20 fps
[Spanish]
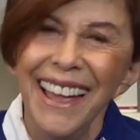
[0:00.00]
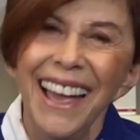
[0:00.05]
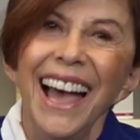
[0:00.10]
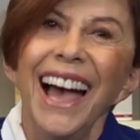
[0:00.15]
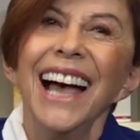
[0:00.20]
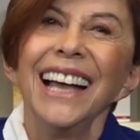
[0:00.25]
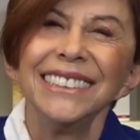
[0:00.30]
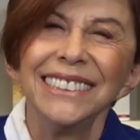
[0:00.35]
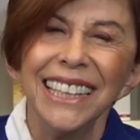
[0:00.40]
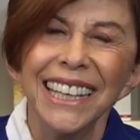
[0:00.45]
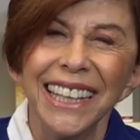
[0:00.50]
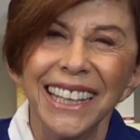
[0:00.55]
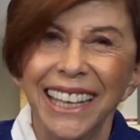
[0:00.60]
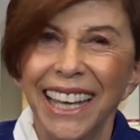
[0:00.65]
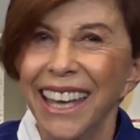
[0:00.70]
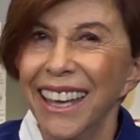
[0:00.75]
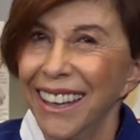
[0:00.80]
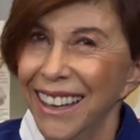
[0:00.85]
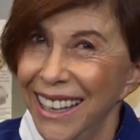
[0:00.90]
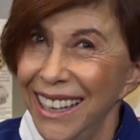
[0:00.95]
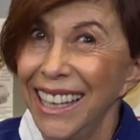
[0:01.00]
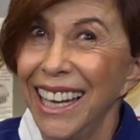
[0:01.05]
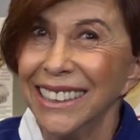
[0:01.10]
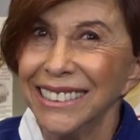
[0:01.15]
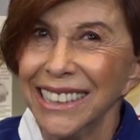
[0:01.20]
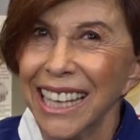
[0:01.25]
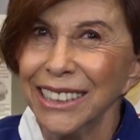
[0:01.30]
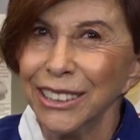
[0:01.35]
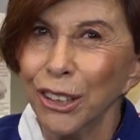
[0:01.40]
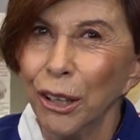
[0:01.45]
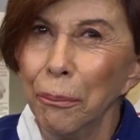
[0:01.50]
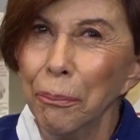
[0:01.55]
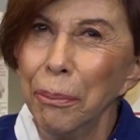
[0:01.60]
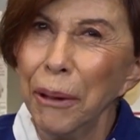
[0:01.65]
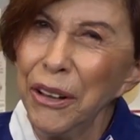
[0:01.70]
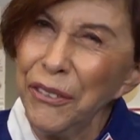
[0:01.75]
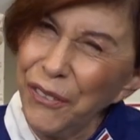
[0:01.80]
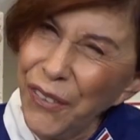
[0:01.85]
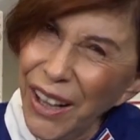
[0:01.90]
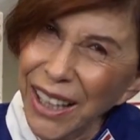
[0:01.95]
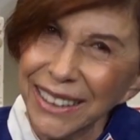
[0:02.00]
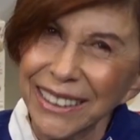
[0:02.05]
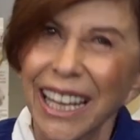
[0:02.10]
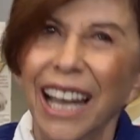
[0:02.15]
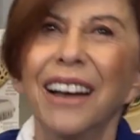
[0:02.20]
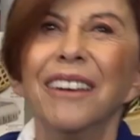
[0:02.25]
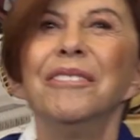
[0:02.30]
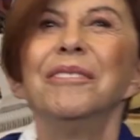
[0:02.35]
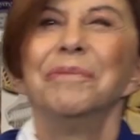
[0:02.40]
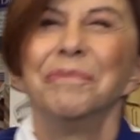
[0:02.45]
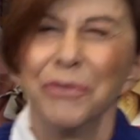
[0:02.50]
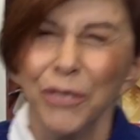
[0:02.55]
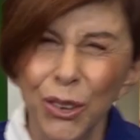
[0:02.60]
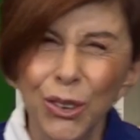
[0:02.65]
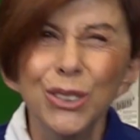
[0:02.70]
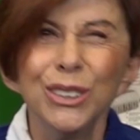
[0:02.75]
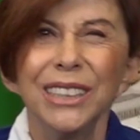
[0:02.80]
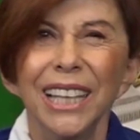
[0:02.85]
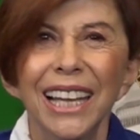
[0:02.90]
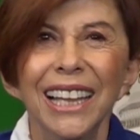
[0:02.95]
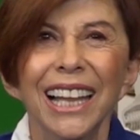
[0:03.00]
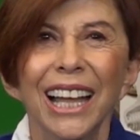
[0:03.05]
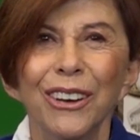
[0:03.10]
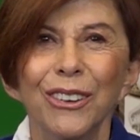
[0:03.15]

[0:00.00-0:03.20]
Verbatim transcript: Así que la sazón perfecta, usted la